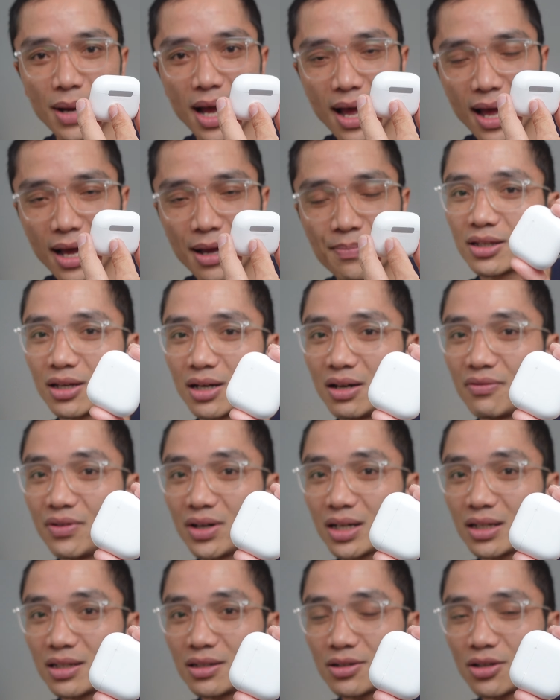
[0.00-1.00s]
3 cho nên
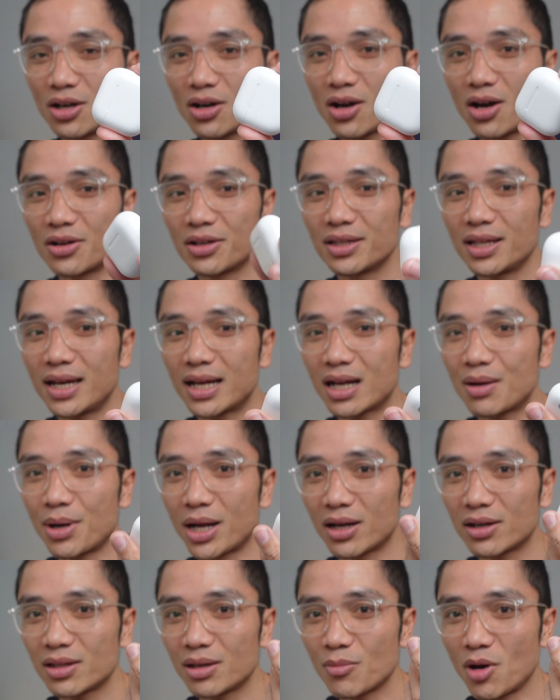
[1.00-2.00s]
với kích thước nhỏ gọn như thế này các
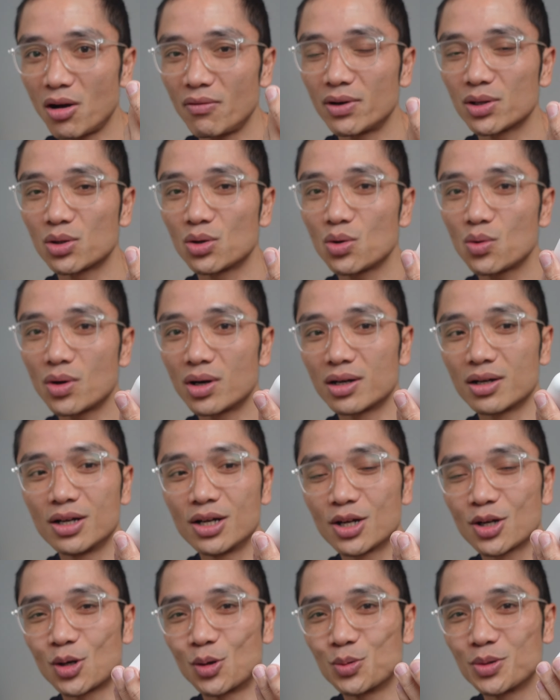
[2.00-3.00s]
bạn có thể bỏ vào túi quần
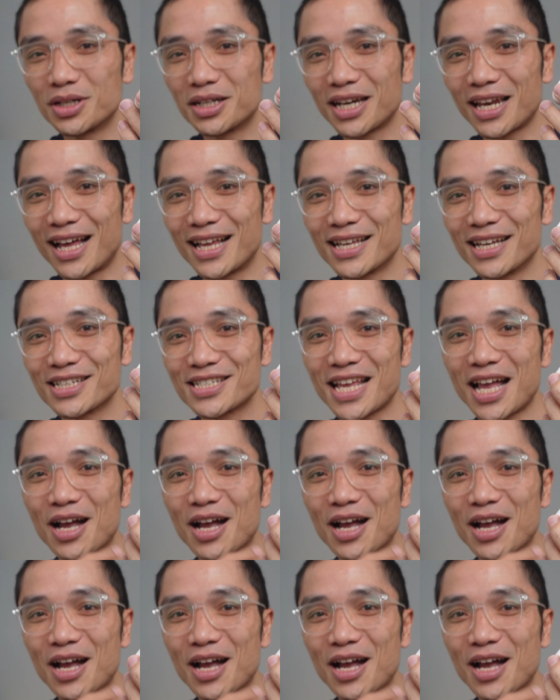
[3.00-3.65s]
cũng như là